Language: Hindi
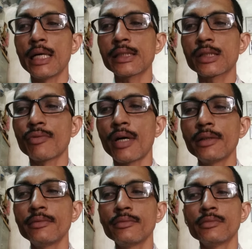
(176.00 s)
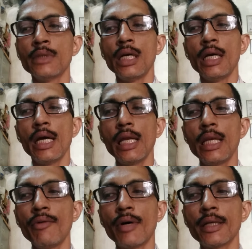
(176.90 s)
एस वन
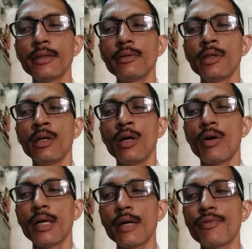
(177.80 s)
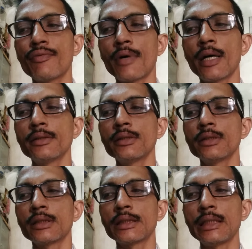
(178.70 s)
एल इवन एफ वन
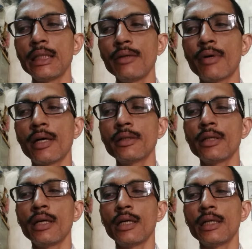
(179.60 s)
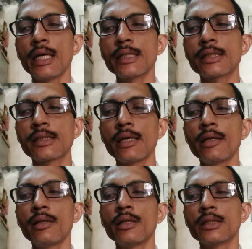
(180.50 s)
सी वन एस
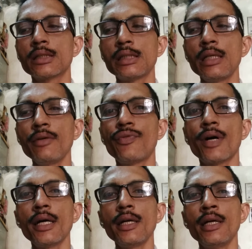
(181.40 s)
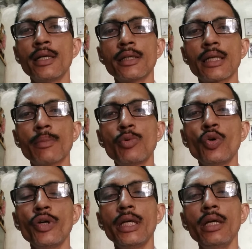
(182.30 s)
टेन सी फाइव
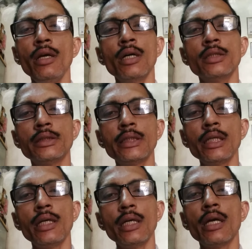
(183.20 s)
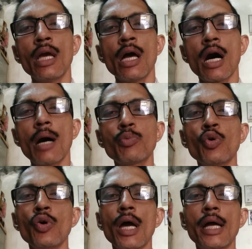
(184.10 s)
डब्ल्यू ई जी ई
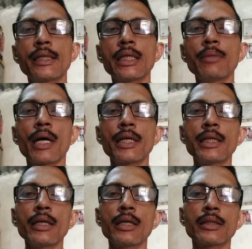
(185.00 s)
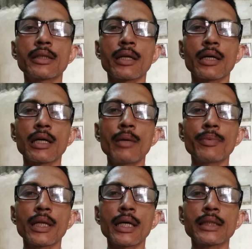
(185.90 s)
आपको एंटीबायोटिक की तरह काम
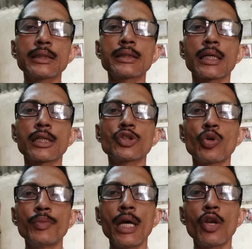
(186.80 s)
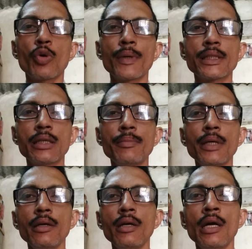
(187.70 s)
करेगा जिस तरह जो भी एलोपैथी
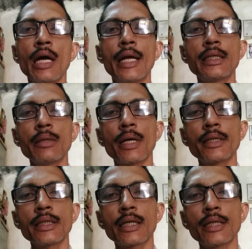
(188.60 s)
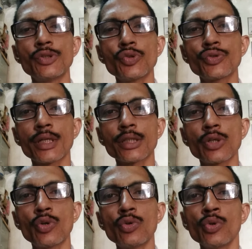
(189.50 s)
में एंटीबायोटिक का यूज़
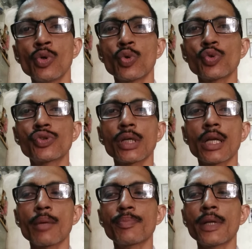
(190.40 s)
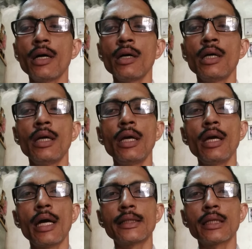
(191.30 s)
करते हो उस तरह अपना ये
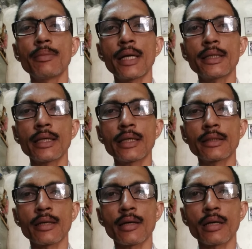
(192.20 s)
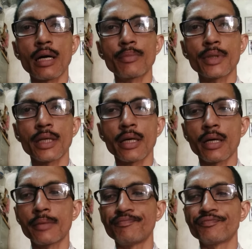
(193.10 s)
एंटीबायोटिक की तरह काम करेगा